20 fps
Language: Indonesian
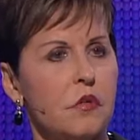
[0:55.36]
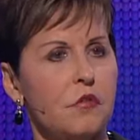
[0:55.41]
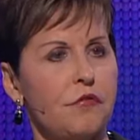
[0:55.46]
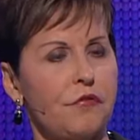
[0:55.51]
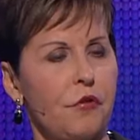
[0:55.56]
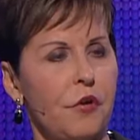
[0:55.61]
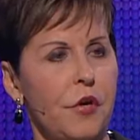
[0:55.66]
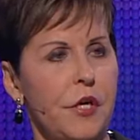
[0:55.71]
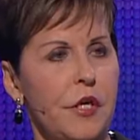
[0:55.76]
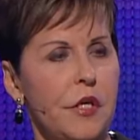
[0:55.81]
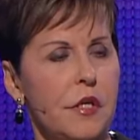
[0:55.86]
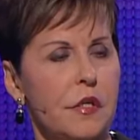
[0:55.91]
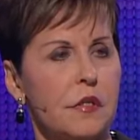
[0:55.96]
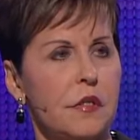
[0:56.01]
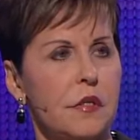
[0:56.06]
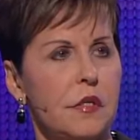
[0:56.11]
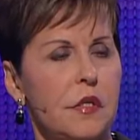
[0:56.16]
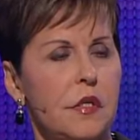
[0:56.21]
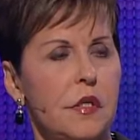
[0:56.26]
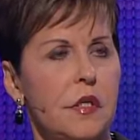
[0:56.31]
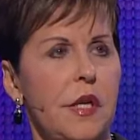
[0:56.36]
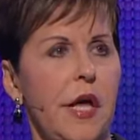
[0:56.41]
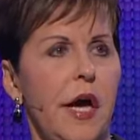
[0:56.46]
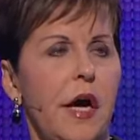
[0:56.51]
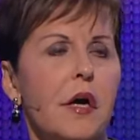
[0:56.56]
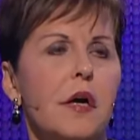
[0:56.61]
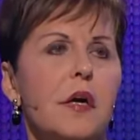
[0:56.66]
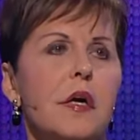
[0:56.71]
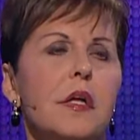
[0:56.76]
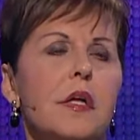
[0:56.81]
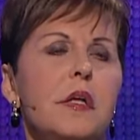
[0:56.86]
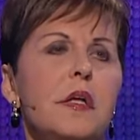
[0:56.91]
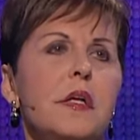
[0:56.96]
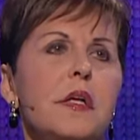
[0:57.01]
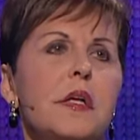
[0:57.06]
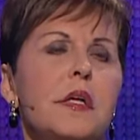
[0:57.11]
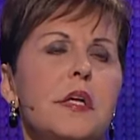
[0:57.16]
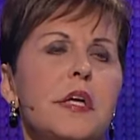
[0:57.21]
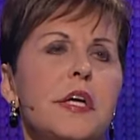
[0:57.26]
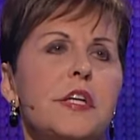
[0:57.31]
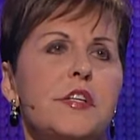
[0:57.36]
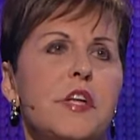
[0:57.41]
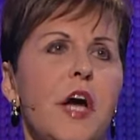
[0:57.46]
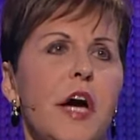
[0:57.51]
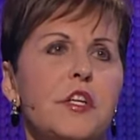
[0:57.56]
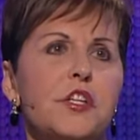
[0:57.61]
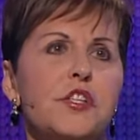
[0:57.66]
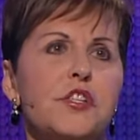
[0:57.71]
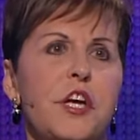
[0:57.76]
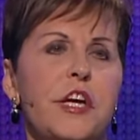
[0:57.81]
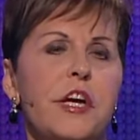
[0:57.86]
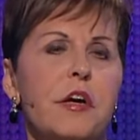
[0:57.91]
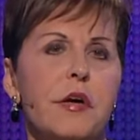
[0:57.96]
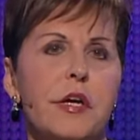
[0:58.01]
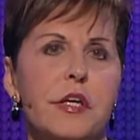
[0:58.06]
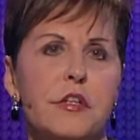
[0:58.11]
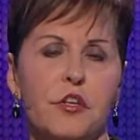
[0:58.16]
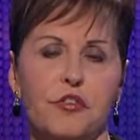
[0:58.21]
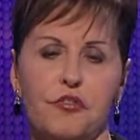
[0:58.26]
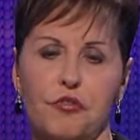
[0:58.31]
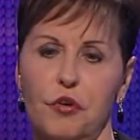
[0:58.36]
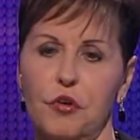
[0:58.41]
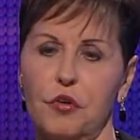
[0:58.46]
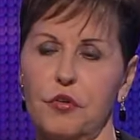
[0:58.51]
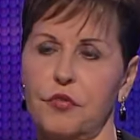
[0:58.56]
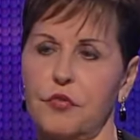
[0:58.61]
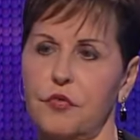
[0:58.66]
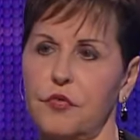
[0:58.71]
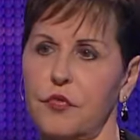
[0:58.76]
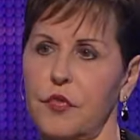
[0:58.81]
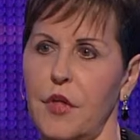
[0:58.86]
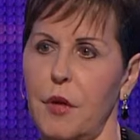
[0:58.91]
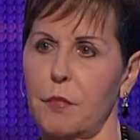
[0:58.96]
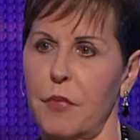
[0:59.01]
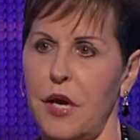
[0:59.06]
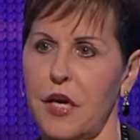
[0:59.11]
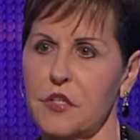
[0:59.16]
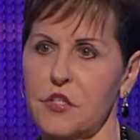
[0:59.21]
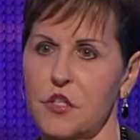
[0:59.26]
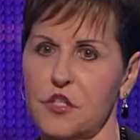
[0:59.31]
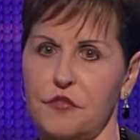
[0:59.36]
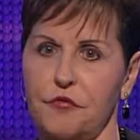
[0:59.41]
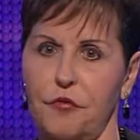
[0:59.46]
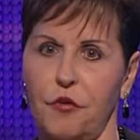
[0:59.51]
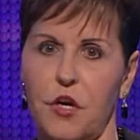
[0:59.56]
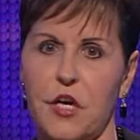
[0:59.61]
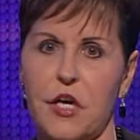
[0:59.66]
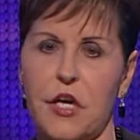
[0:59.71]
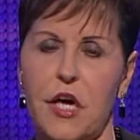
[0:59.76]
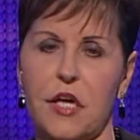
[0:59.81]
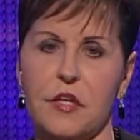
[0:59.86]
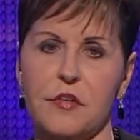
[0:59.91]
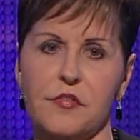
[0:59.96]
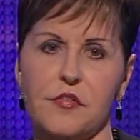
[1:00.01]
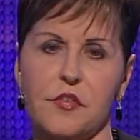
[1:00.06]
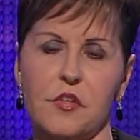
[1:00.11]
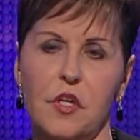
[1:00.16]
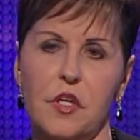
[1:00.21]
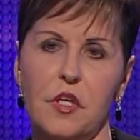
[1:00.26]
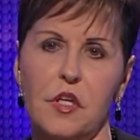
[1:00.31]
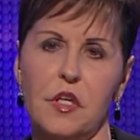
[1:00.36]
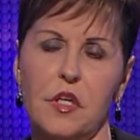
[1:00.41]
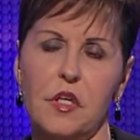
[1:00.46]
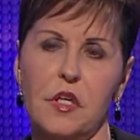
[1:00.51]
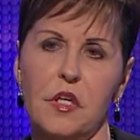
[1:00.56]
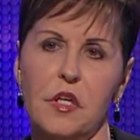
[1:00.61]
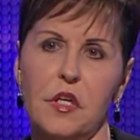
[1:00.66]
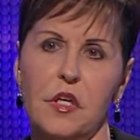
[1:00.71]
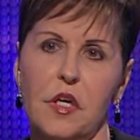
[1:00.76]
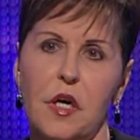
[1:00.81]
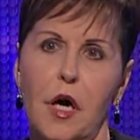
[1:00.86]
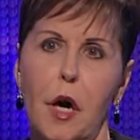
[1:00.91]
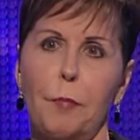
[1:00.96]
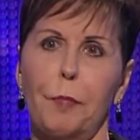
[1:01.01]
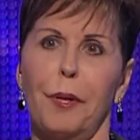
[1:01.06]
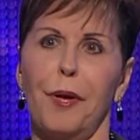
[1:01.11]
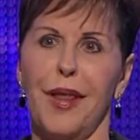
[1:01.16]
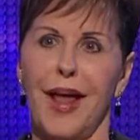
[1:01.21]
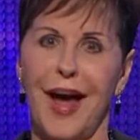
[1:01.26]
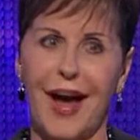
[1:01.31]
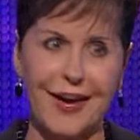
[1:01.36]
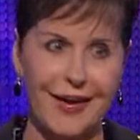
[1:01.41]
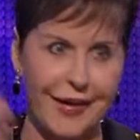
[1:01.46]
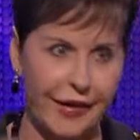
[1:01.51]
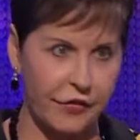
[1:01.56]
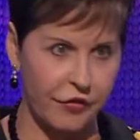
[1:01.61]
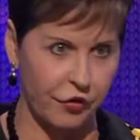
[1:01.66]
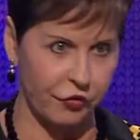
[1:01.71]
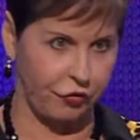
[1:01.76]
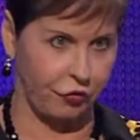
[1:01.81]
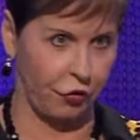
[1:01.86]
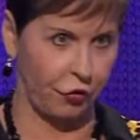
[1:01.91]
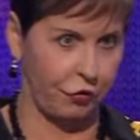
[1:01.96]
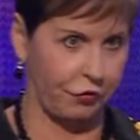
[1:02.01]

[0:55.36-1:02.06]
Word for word: kamu. Nah, ini bukan hanya mendengar kebenaran yang memerdekakan, namun mengaplikasikan